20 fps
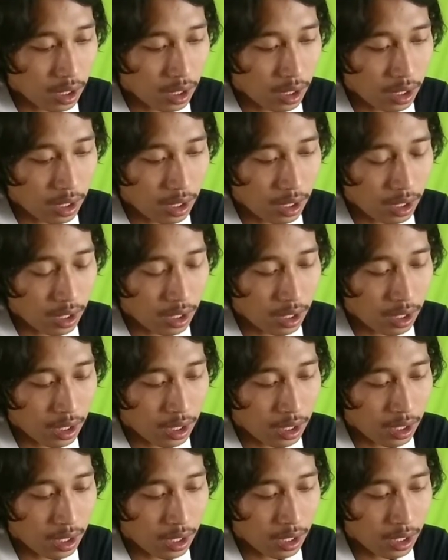
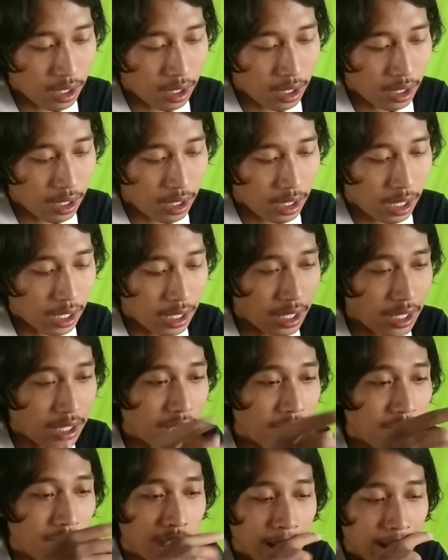uh, ada
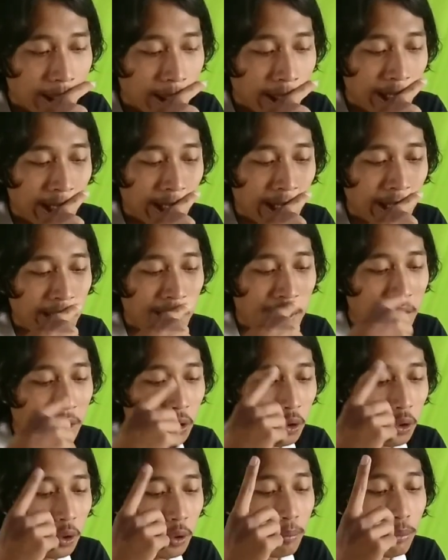di
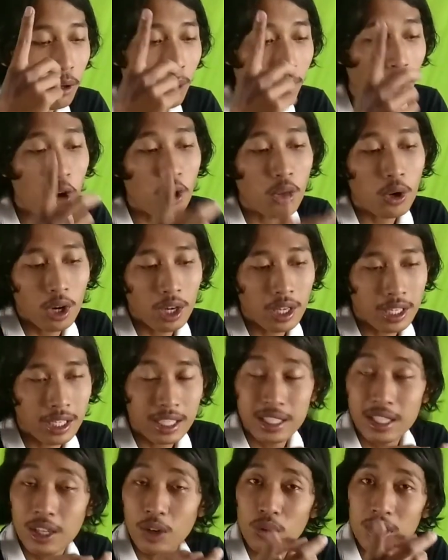Umbul Ponggok ya
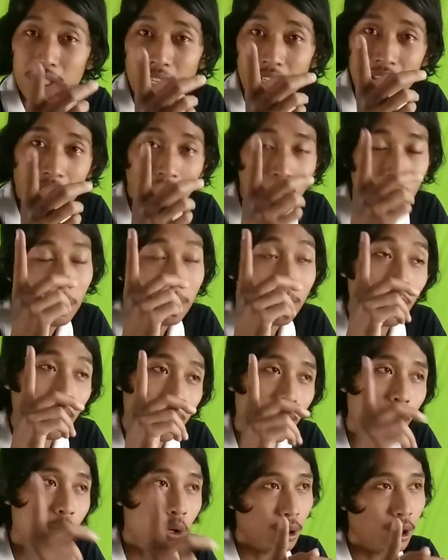guys ya wisata Umbul
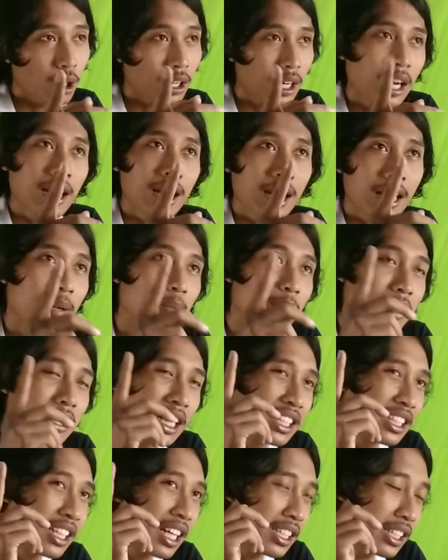Ponggok kalian bisa
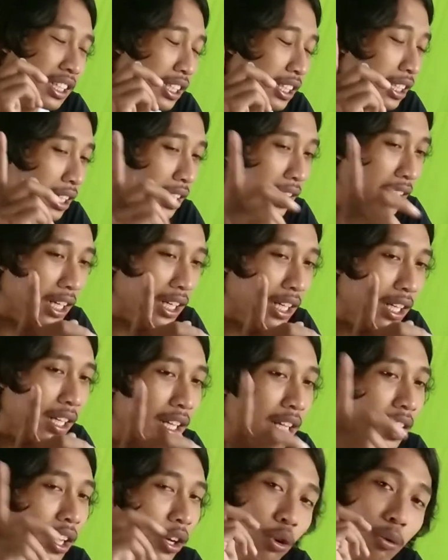searching sendiri
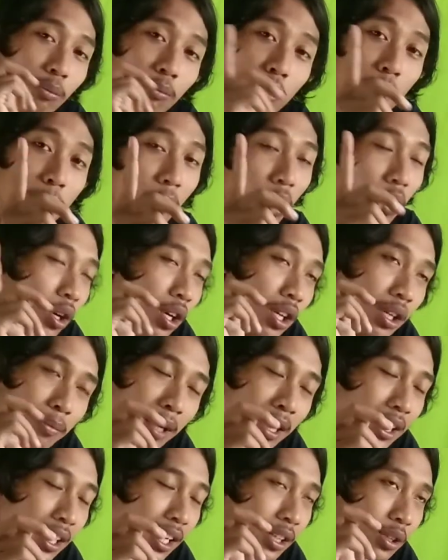Umbul Ponggok di
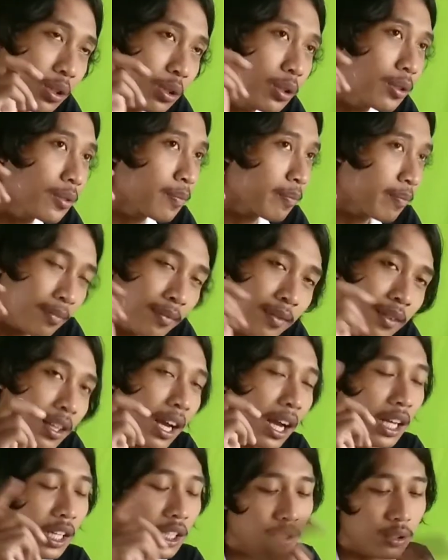mana itu
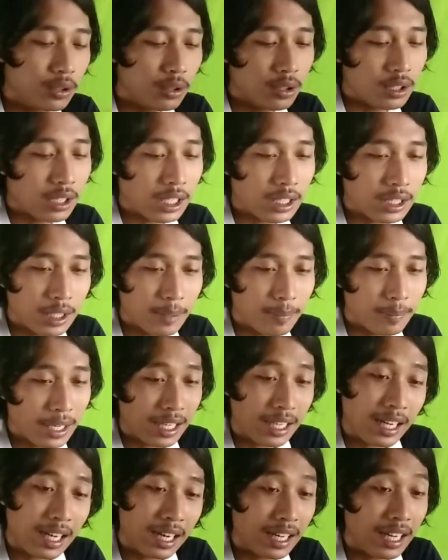nah itu nanti
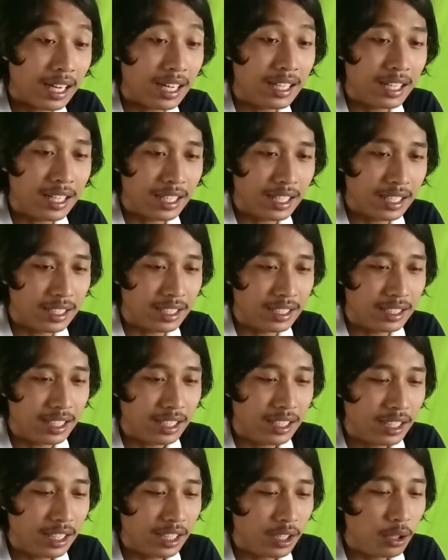bakalan ada ya guys
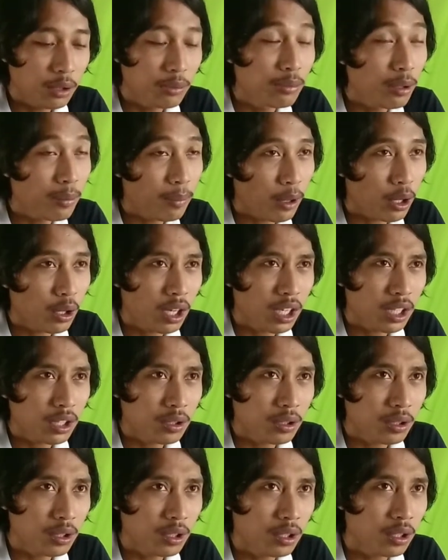jadi Umbul Ponggok
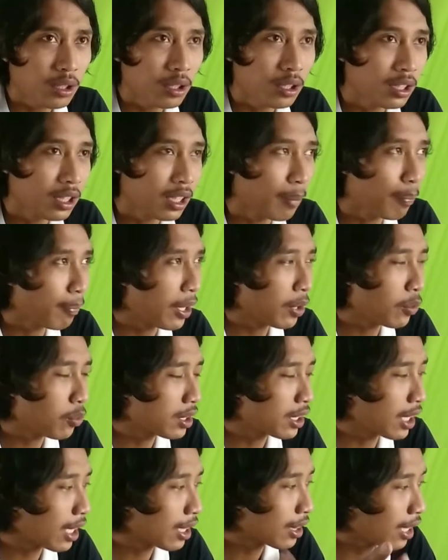itu tempat
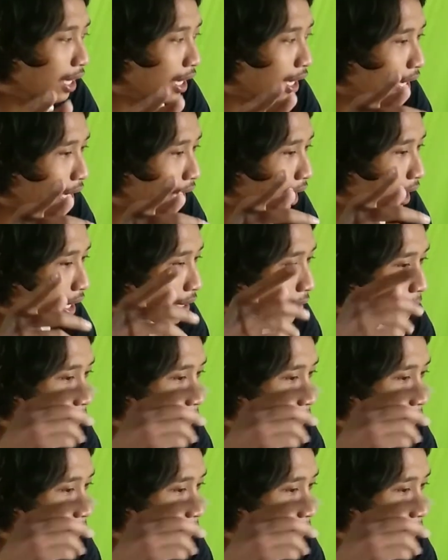wisata